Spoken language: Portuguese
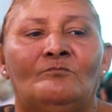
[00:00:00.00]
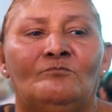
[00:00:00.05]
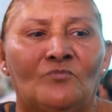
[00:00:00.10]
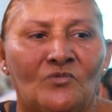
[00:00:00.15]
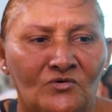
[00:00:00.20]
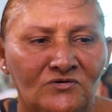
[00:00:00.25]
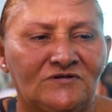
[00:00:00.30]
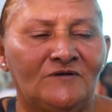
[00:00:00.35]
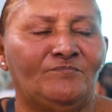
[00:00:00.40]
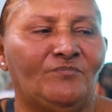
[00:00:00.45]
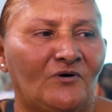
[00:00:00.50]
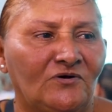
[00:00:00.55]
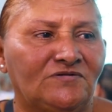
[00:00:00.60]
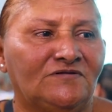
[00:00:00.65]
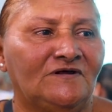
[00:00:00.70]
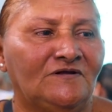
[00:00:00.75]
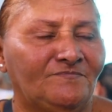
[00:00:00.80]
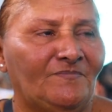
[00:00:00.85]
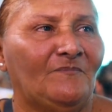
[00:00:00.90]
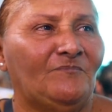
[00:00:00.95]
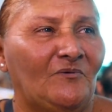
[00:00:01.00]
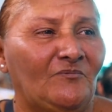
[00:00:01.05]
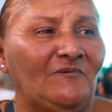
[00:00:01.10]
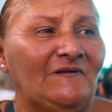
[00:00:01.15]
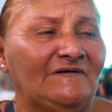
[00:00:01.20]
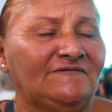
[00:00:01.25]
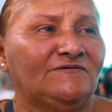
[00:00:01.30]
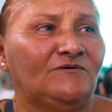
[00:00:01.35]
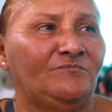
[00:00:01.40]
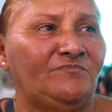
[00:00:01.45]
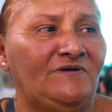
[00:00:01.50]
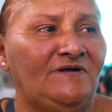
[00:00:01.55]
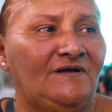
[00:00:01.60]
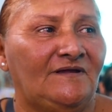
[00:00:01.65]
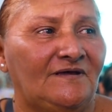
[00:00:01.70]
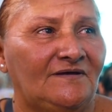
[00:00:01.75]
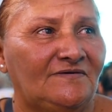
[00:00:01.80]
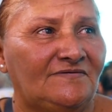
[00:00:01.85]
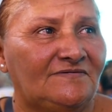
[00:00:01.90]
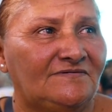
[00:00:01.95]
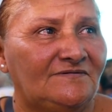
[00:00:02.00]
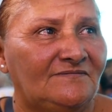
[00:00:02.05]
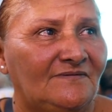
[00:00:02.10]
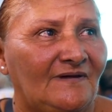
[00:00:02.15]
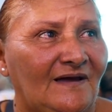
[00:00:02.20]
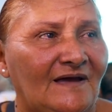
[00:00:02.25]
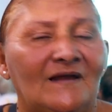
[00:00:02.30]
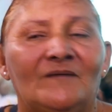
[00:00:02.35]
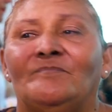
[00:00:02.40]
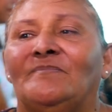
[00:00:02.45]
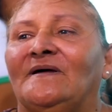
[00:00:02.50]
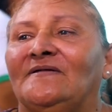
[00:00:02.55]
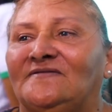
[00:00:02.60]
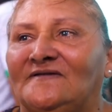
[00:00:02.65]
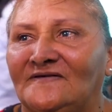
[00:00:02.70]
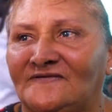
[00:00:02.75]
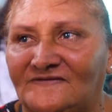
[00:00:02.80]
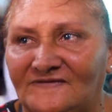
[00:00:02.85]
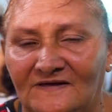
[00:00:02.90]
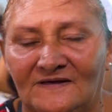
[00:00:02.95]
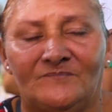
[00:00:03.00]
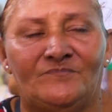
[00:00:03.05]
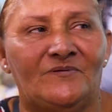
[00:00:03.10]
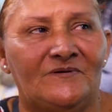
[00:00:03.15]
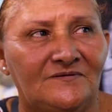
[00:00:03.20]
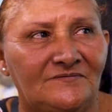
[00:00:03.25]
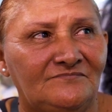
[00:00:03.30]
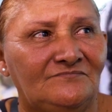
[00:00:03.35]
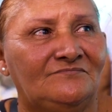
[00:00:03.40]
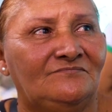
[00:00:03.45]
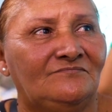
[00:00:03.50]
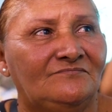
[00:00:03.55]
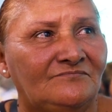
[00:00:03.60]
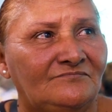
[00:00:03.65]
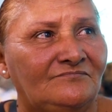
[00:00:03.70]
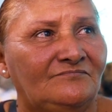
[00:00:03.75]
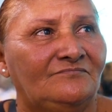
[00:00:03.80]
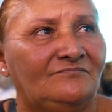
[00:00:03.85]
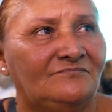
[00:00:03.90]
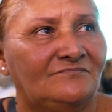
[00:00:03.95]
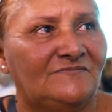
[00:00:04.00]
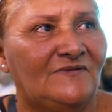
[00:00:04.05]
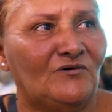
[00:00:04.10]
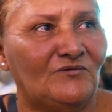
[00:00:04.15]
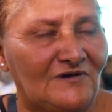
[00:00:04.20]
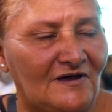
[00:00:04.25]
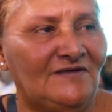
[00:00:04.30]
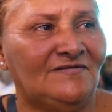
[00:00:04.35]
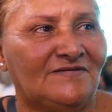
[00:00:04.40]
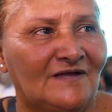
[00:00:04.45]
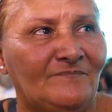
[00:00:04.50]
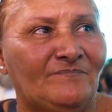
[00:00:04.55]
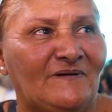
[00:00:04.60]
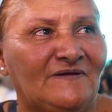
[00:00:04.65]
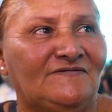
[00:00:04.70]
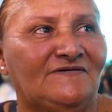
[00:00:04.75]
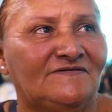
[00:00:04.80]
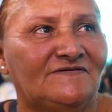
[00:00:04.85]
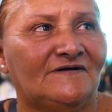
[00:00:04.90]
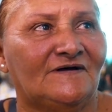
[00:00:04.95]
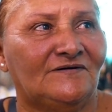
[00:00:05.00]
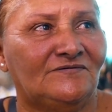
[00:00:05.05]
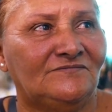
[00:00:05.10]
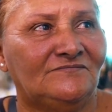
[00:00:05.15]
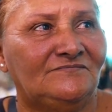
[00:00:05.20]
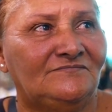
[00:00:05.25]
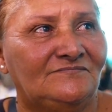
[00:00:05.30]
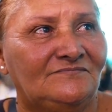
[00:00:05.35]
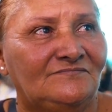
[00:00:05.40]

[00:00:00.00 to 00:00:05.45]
Muito importante para a população pinheirense. Era para ter sempre, que é o que a gente está precisando.